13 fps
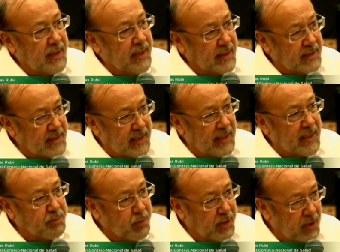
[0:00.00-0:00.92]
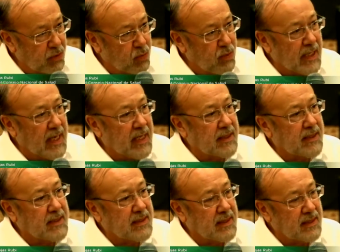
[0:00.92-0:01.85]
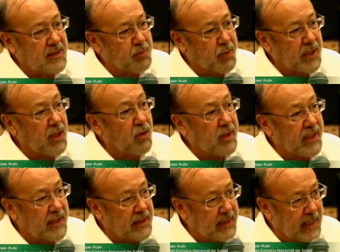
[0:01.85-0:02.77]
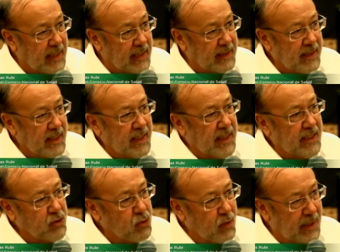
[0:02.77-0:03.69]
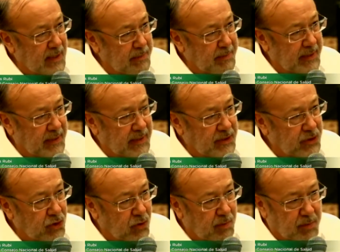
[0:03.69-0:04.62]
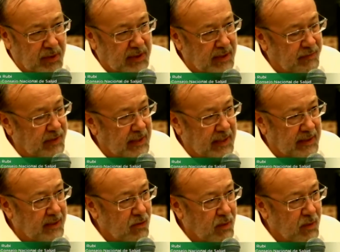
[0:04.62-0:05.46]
que se les pueda educar, que se les pueda orientar en su alimentación, porque a final de